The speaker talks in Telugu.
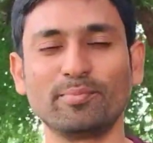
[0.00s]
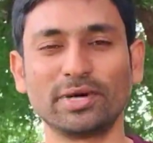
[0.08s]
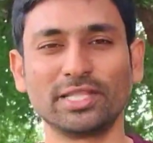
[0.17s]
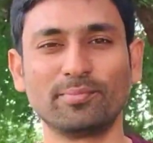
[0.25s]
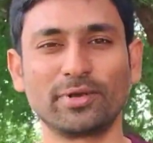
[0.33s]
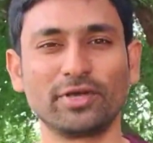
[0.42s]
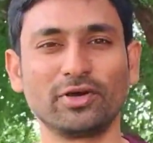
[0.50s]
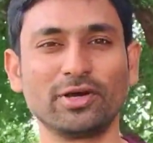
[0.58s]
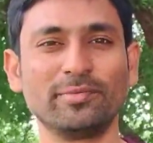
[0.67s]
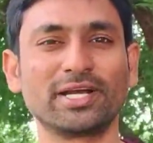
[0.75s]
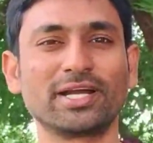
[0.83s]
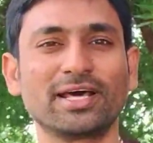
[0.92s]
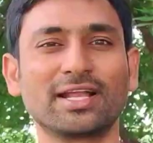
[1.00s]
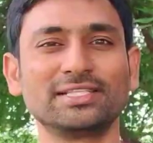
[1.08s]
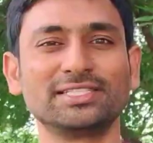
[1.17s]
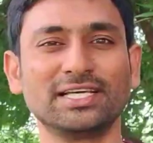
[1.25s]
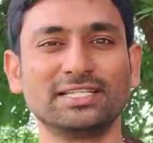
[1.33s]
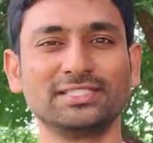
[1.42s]
పదప్రయోగం ఇక్కడ
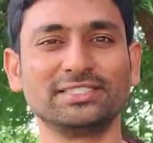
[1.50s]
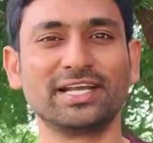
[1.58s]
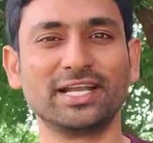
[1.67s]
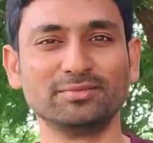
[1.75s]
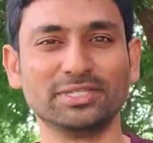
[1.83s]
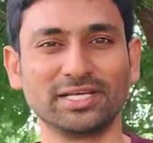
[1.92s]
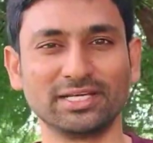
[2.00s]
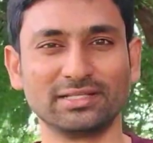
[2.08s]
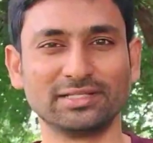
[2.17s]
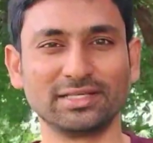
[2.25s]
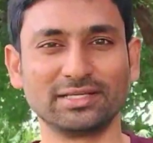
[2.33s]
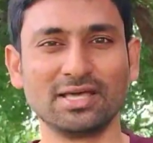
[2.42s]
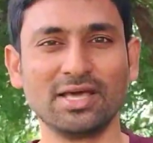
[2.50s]
రచయిత చేయడం జరిగింది